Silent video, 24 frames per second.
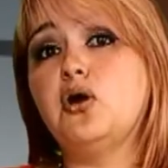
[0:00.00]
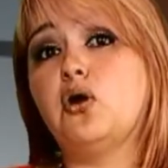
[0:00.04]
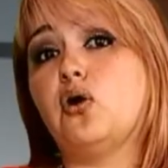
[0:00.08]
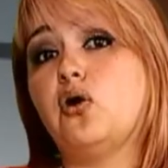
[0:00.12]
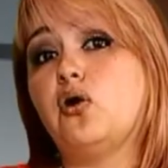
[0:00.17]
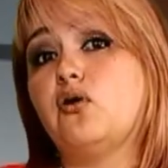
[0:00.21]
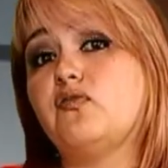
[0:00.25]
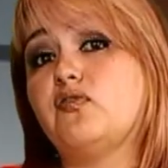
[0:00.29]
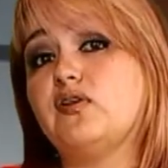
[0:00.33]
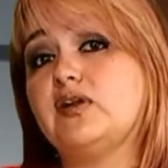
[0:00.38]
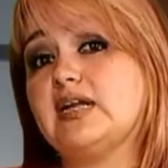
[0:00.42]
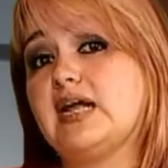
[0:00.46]

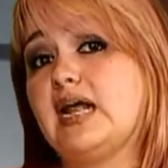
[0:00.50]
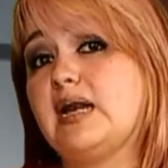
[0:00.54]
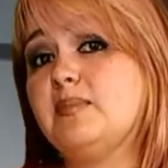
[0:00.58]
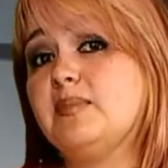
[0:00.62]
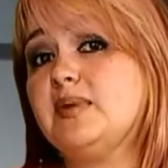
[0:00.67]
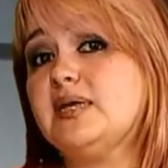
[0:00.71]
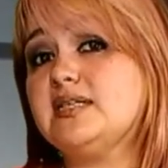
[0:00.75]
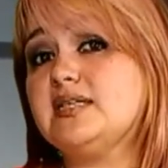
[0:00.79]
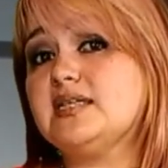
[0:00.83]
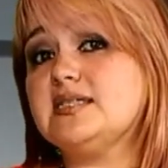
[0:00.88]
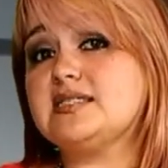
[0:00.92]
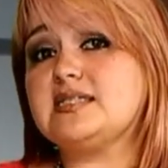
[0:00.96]
o
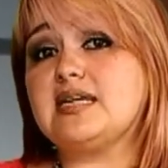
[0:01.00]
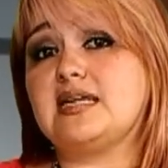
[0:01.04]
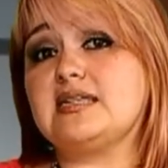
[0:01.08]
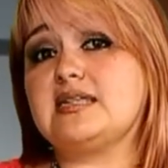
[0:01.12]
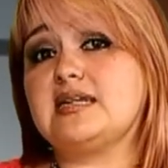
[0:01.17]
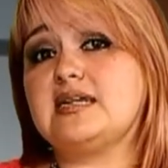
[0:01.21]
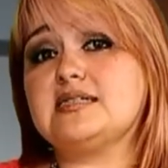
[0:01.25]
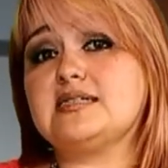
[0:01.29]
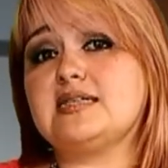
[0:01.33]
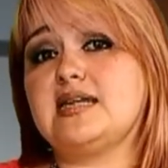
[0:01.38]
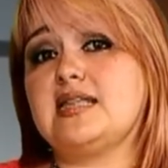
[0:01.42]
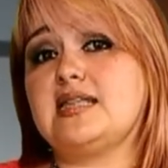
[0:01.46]
finalmente están
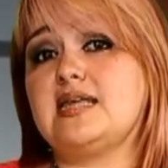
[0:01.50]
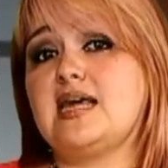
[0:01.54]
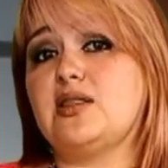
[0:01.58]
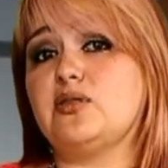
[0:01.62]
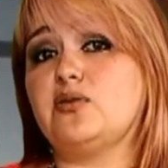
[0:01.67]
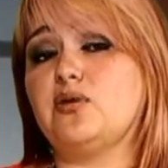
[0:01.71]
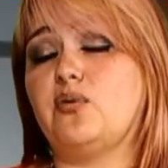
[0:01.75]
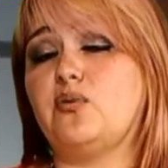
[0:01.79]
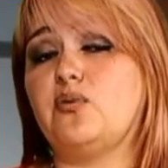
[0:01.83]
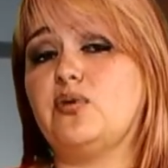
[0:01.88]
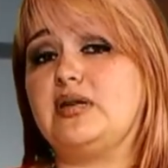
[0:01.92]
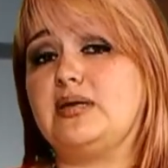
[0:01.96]

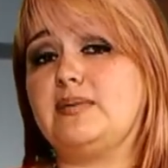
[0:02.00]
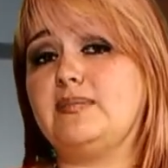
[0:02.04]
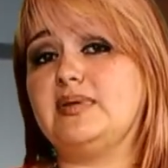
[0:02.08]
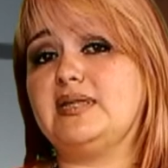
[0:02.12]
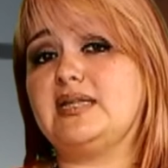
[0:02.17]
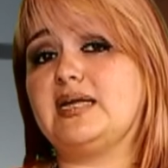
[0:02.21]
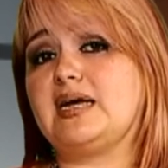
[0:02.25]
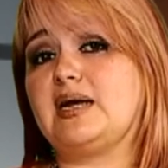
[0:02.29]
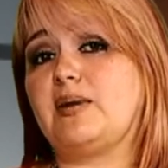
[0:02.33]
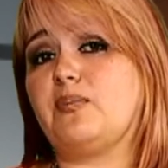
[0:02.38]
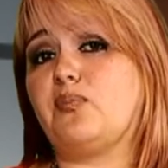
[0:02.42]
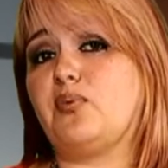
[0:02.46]
transgrediendo un
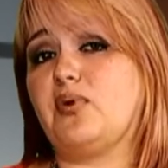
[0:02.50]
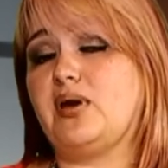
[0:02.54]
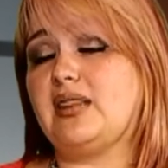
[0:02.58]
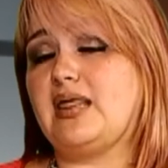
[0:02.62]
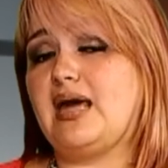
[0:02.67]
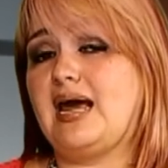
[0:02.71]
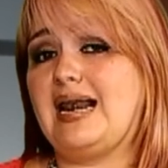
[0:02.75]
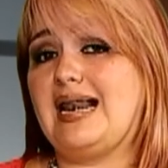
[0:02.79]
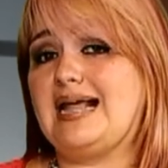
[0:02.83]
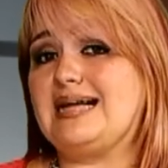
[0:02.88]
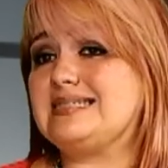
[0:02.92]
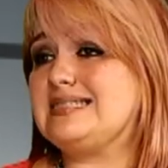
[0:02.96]
límite que
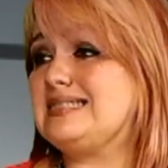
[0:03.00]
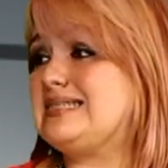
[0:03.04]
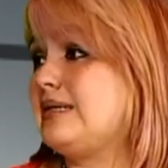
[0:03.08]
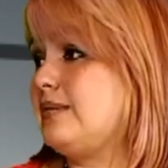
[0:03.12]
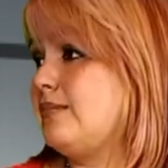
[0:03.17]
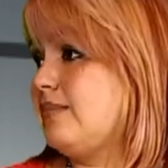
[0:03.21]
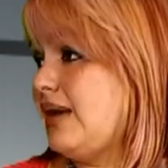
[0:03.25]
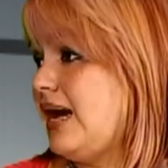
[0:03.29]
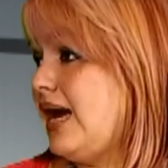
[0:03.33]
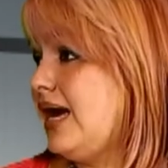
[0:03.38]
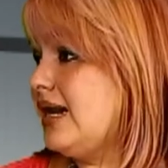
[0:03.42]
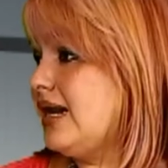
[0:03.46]
pueda
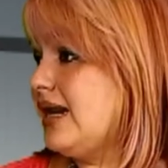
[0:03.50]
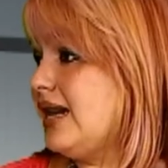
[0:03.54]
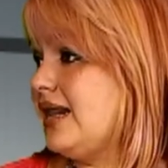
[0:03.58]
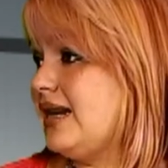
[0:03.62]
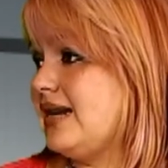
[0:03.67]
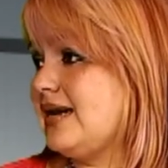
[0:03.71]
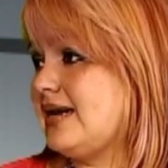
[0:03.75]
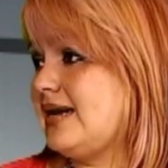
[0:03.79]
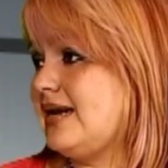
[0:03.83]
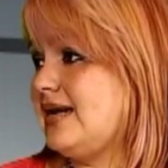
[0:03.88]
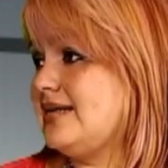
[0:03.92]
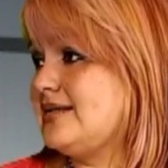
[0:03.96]
lastimar
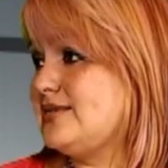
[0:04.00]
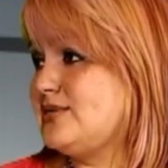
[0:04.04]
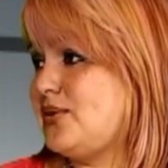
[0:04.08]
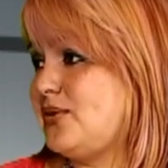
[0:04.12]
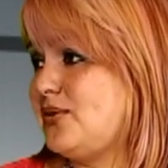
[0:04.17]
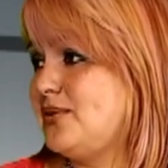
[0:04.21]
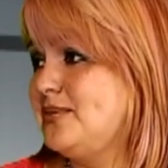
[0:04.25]
la relación.